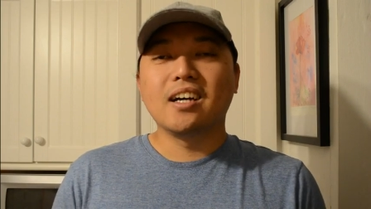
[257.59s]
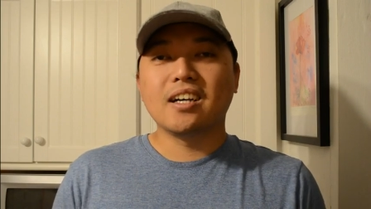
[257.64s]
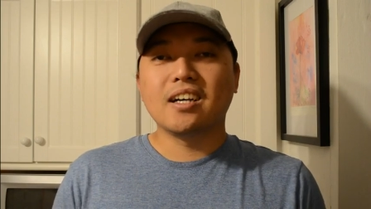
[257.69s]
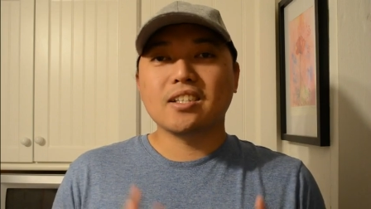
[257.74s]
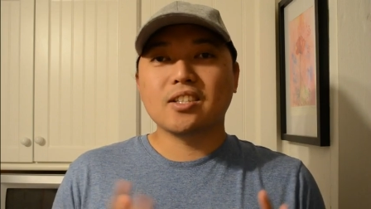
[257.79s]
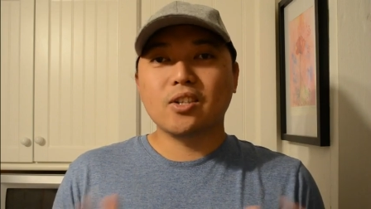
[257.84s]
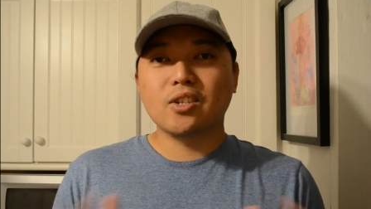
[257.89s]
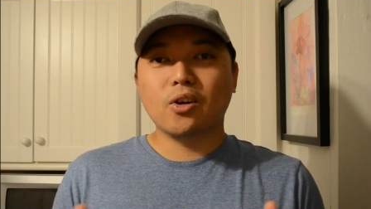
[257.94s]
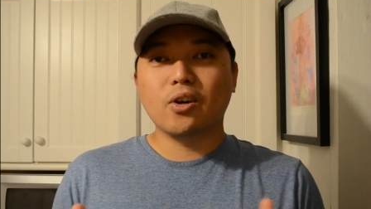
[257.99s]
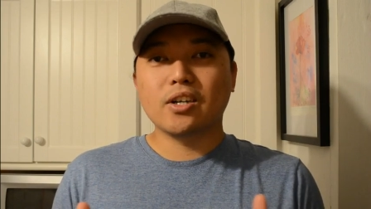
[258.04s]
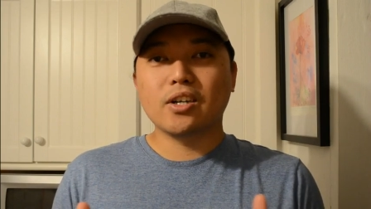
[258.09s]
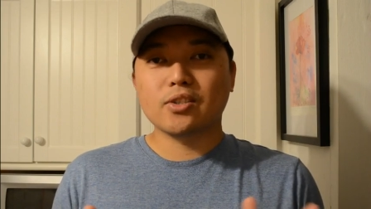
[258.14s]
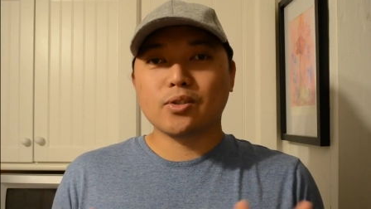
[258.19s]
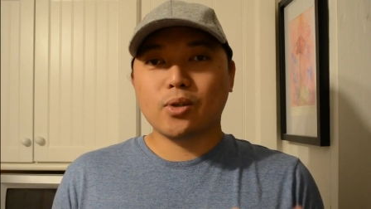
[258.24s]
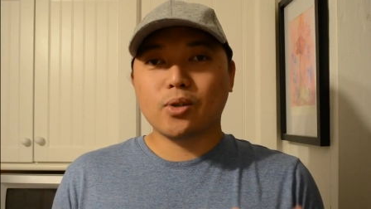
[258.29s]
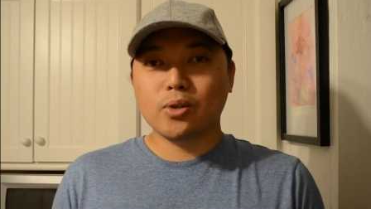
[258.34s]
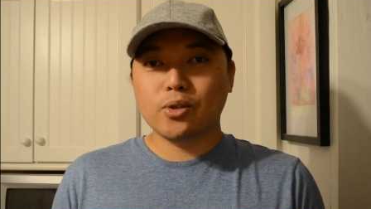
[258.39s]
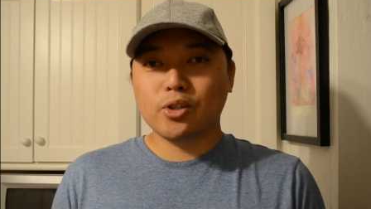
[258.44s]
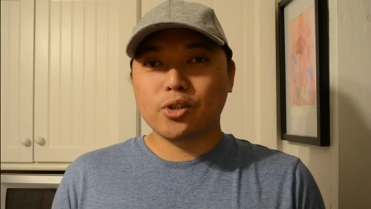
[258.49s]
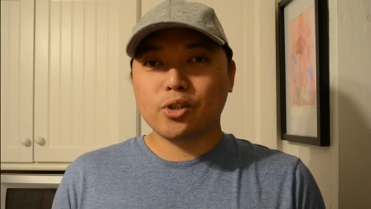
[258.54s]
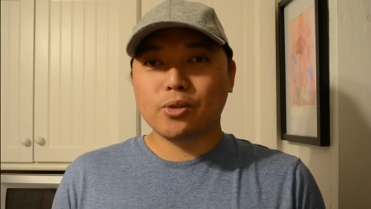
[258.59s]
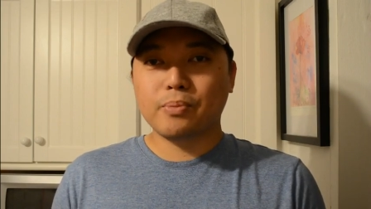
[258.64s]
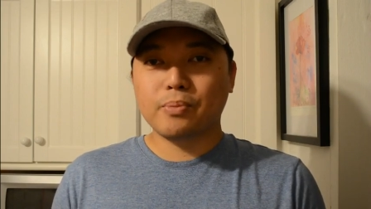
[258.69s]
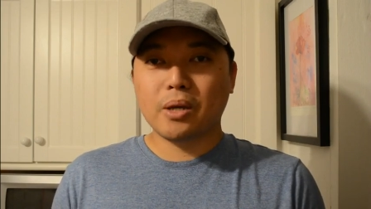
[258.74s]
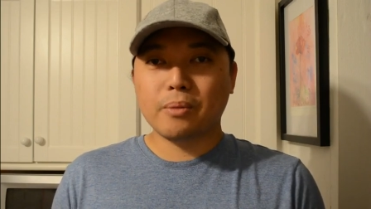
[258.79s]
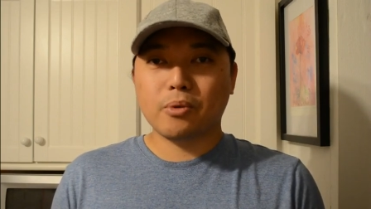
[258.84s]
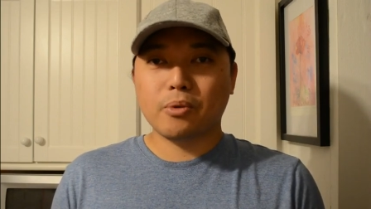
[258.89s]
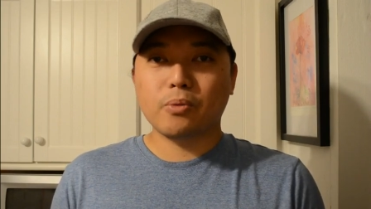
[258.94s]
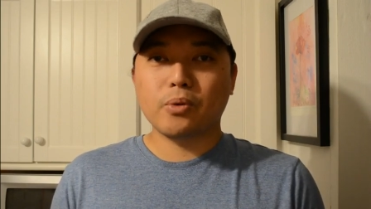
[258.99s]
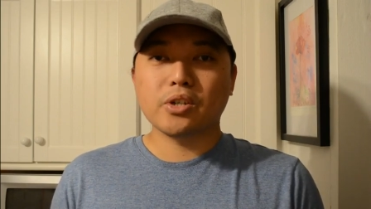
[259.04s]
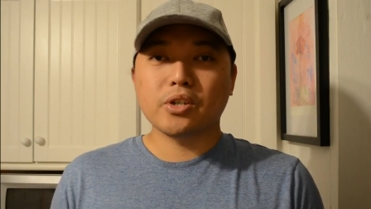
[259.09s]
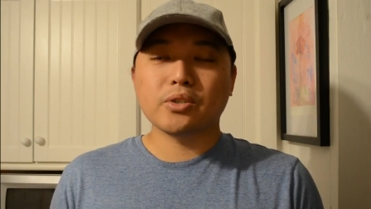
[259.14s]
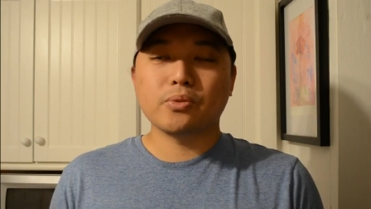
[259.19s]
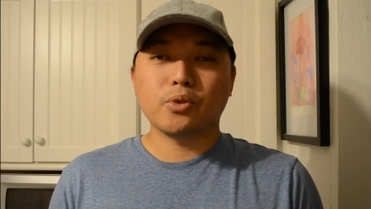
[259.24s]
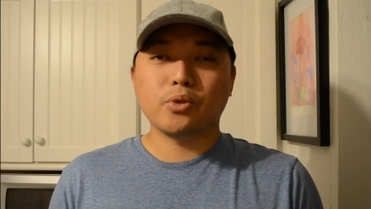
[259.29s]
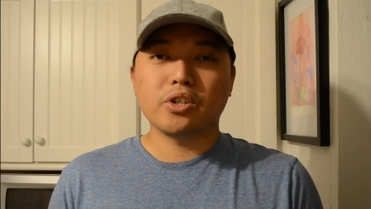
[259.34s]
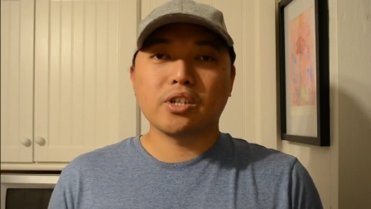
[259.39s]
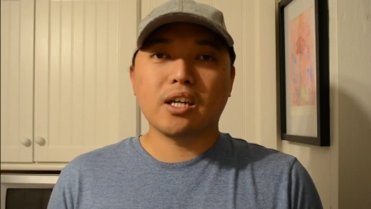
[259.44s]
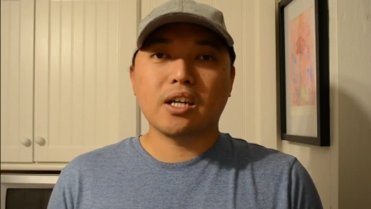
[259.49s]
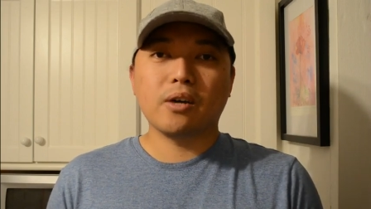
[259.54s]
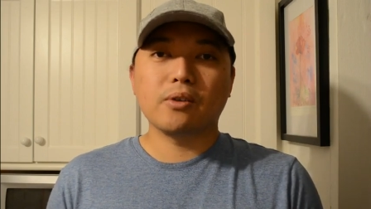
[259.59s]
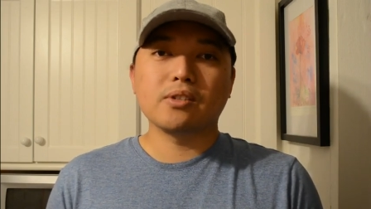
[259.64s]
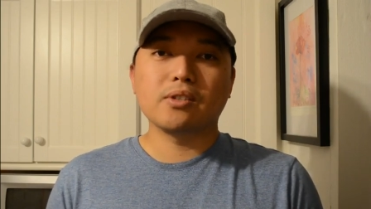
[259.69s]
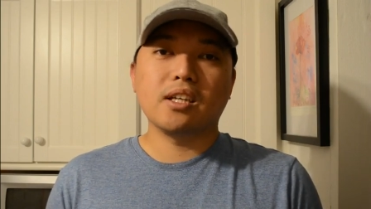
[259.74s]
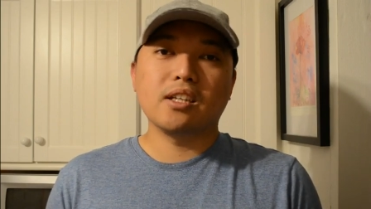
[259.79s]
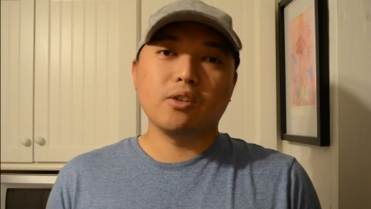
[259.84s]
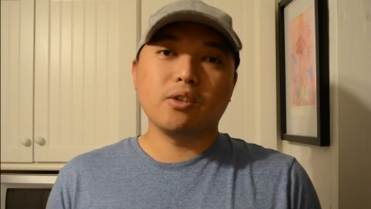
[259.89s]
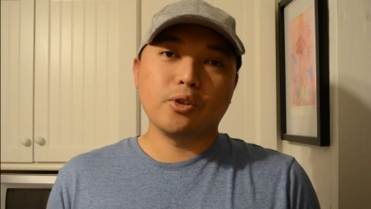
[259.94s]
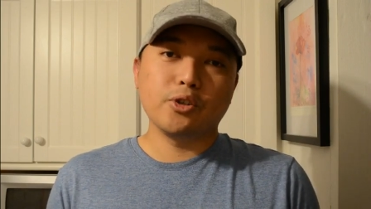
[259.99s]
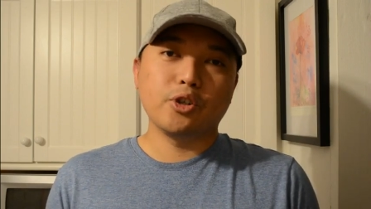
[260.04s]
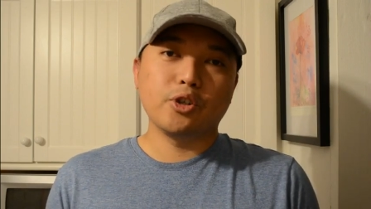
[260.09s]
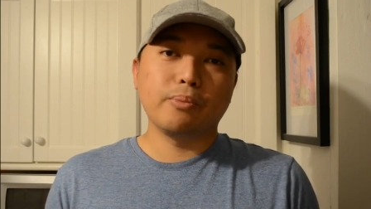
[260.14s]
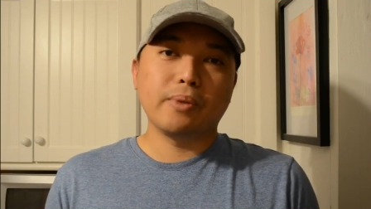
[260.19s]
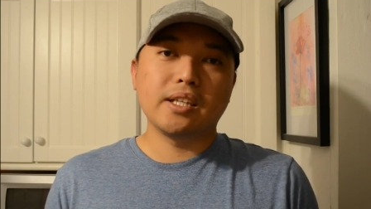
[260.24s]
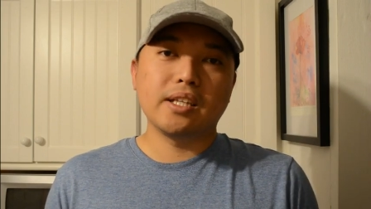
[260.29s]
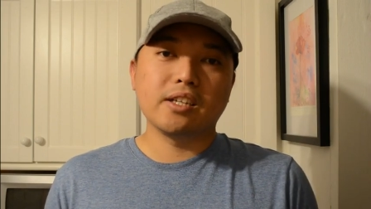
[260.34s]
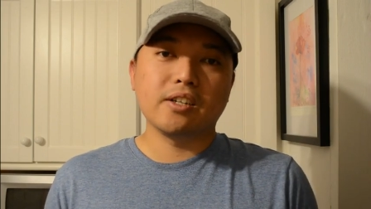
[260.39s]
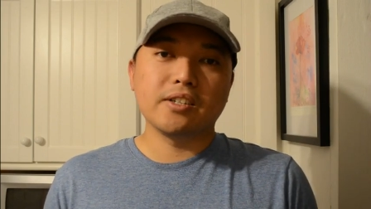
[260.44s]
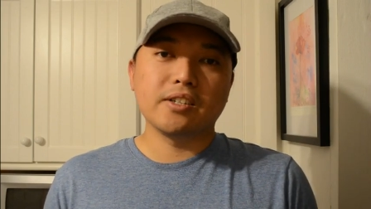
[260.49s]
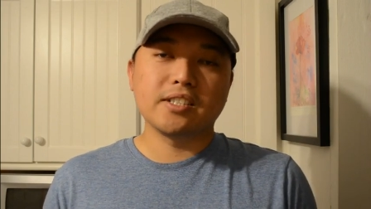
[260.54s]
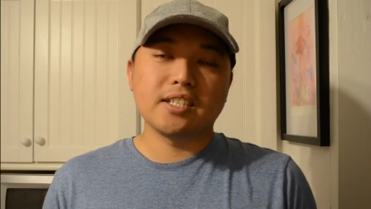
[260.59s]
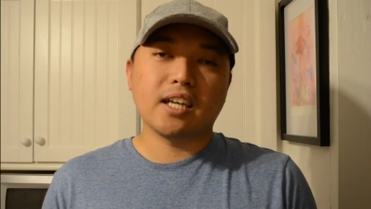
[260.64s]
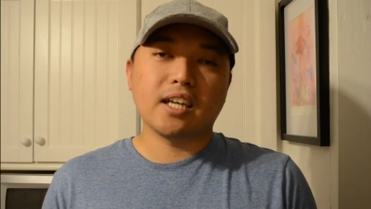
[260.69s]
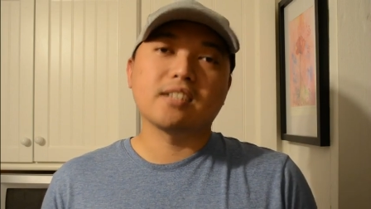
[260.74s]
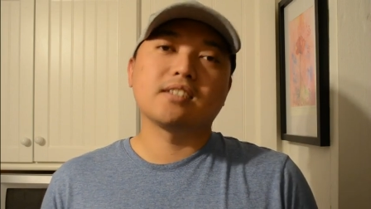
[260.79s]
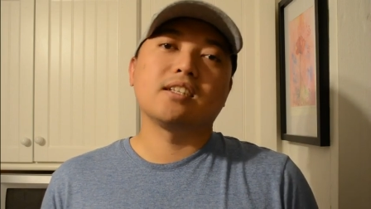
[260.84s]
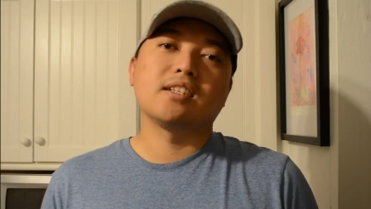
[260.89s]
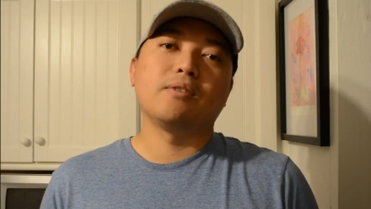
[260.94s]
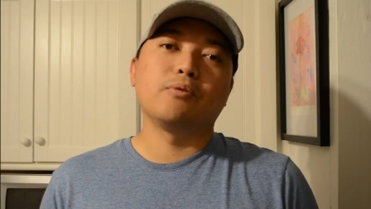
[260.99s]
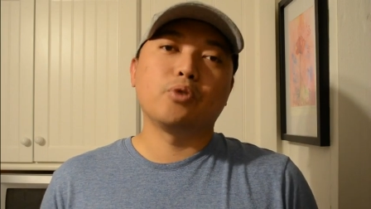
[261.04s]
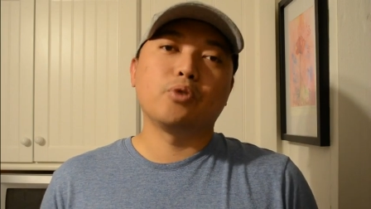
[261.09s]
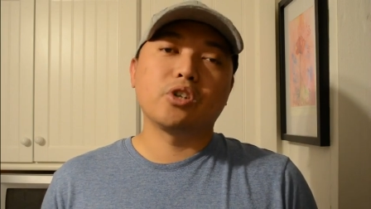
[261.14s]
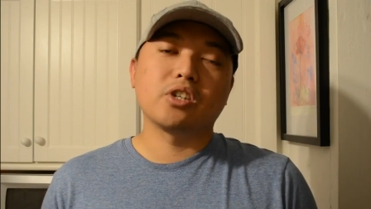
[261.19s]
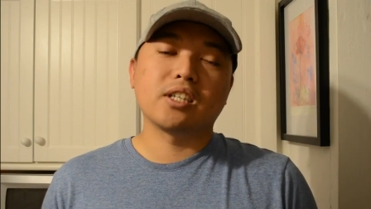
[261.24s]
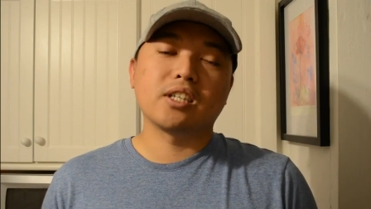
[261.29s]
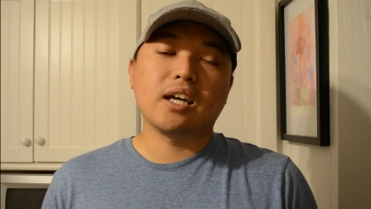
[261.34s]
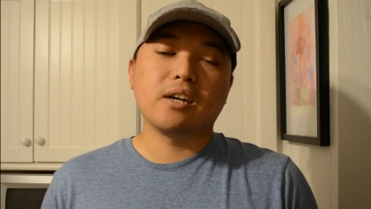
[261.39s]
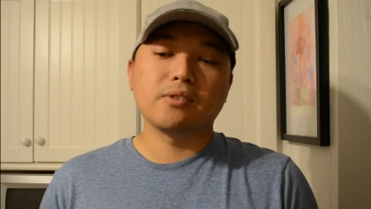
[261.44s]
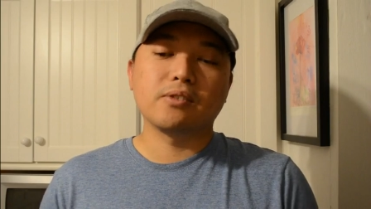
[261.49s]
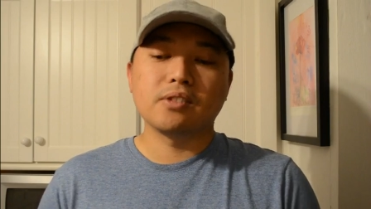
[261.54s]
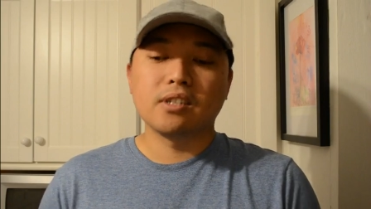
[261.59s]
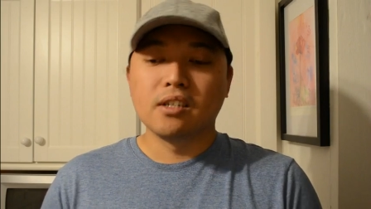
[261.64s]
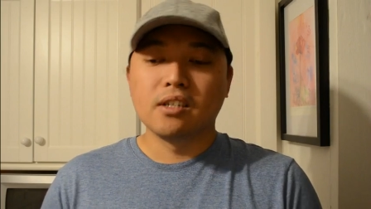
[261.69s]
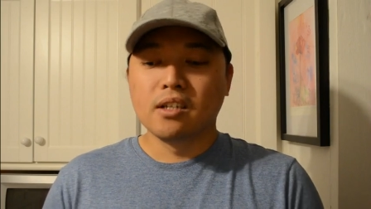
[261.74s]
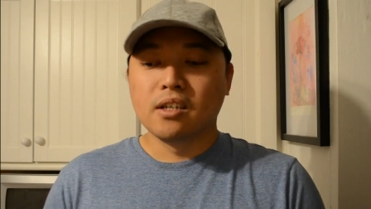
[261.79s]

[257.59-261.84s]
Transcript: as long as all your paperworks work out and all your medical checks have worked out.